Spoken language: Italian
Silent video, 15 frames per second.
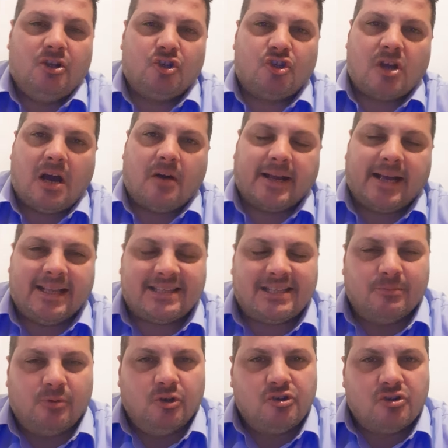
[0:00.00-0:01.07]
Ciao
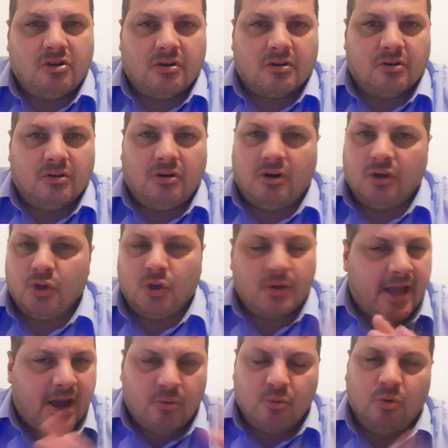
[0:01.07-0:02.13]
ragazzi, buongiorno.
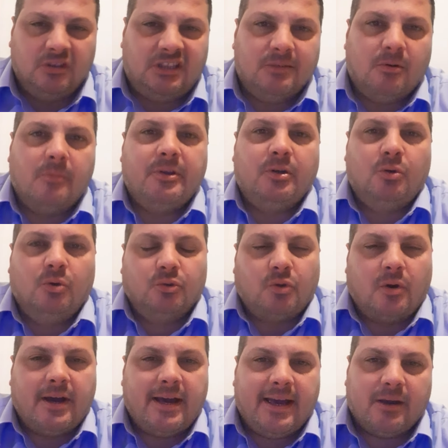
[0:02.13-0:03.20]
Non è un ultimo
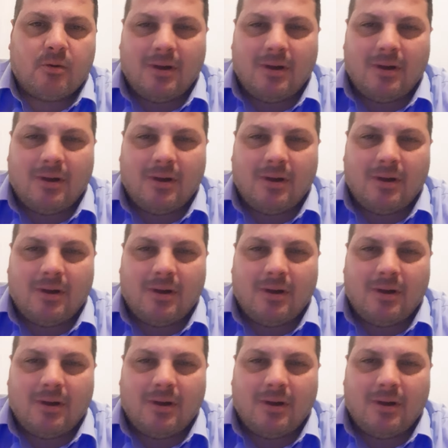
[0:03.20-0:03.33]
minuto, eh?